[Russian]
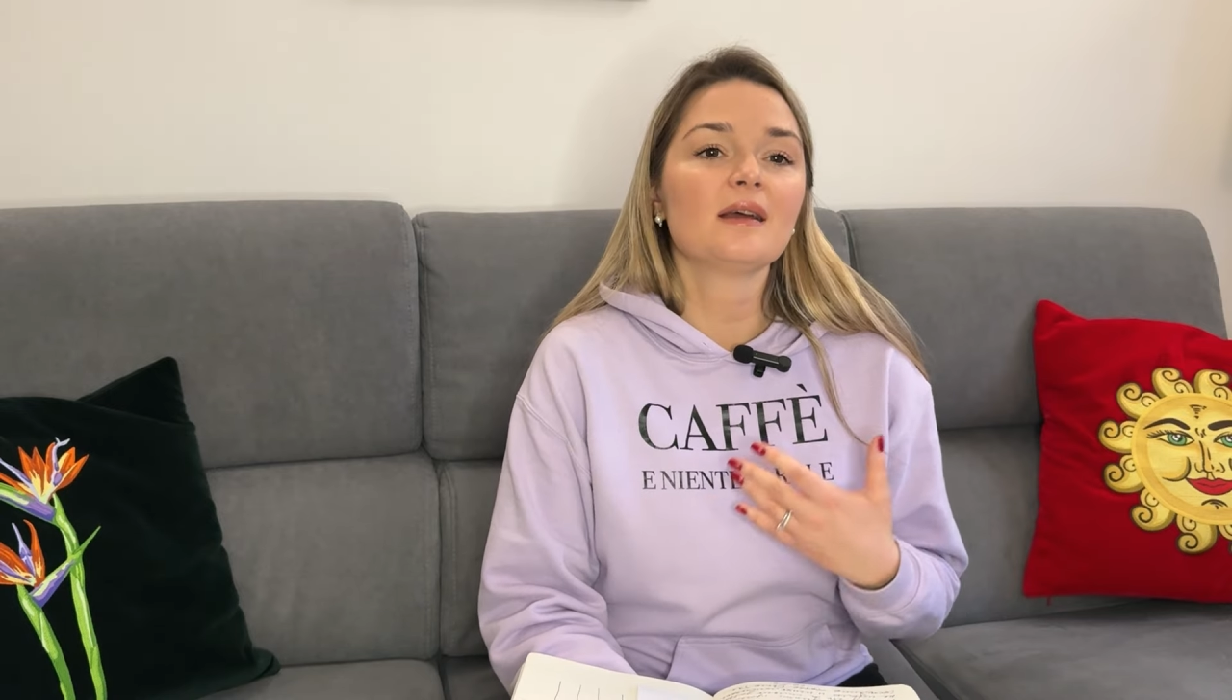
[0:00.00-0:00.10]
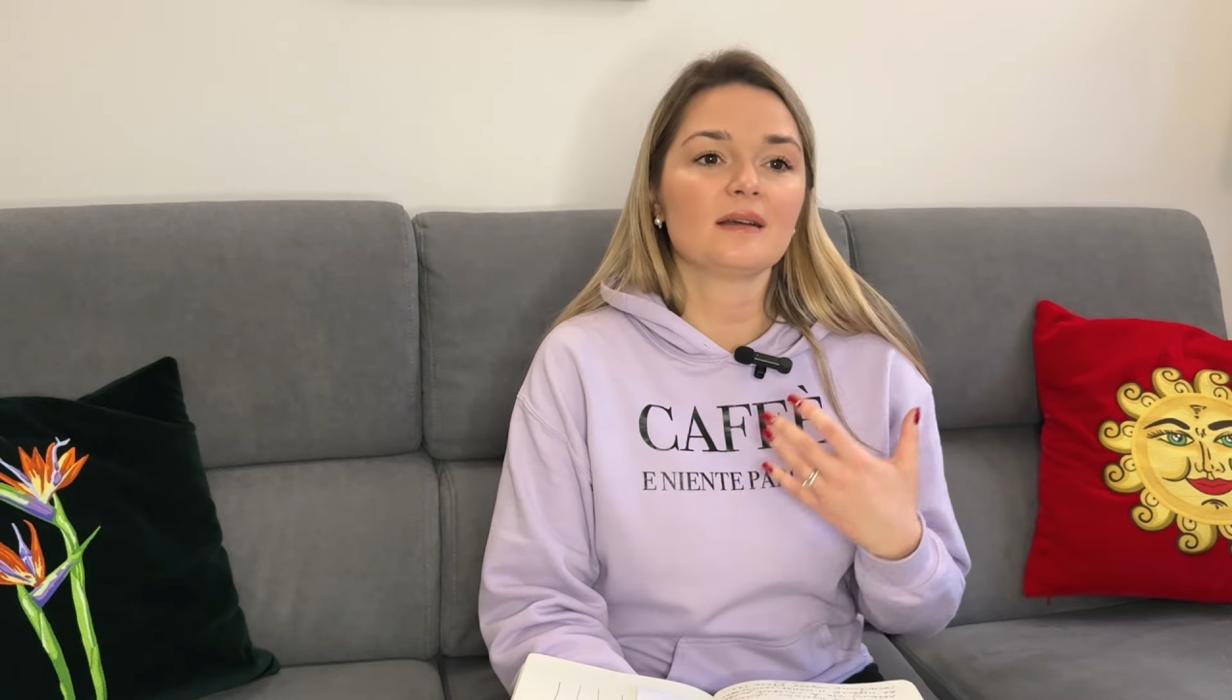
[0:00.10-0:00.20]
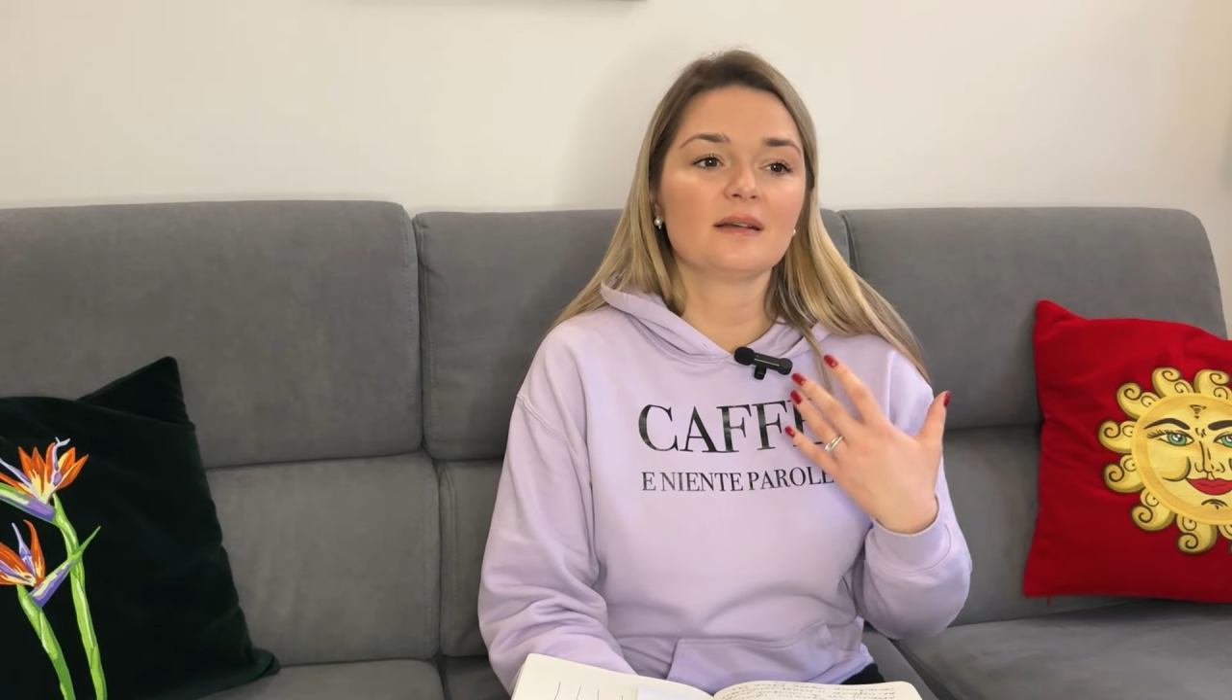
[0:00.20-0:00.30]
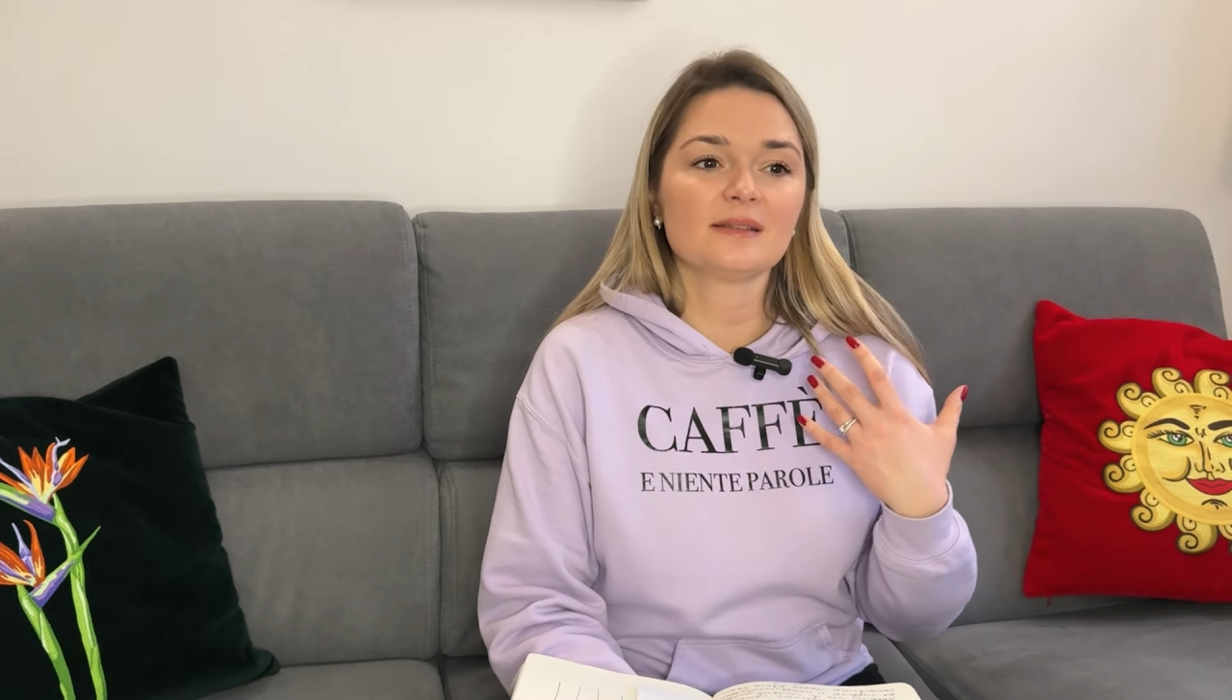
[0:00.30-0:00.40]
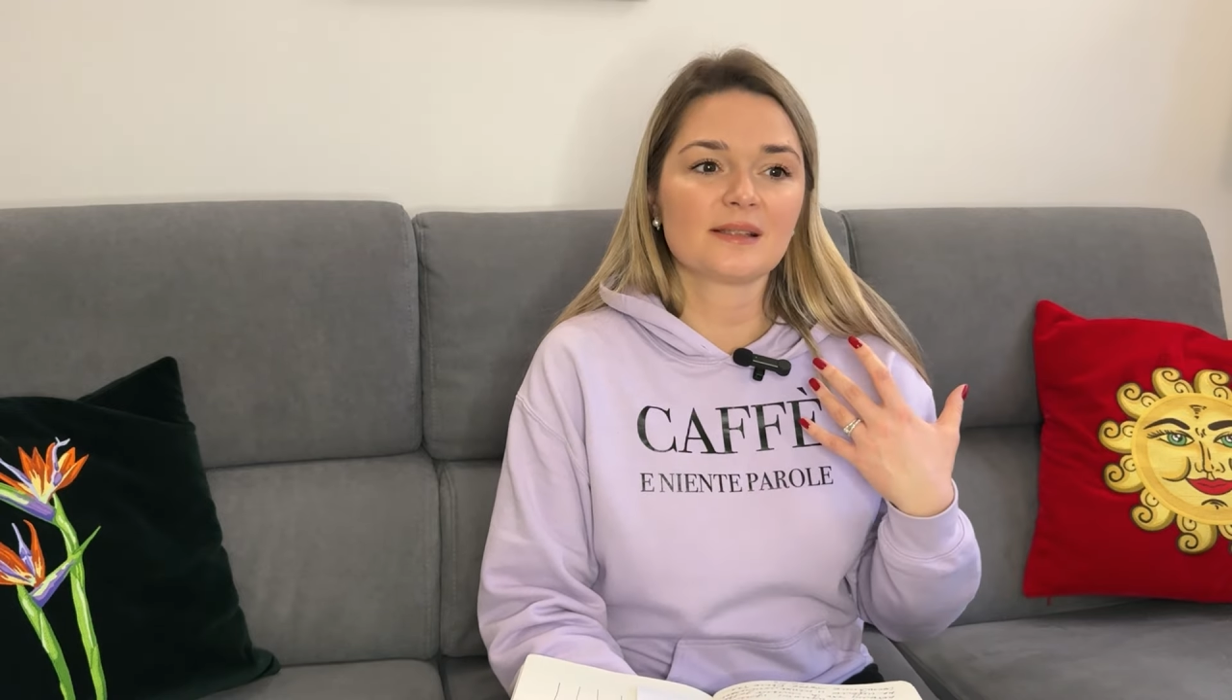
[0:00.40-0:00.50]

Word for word: э,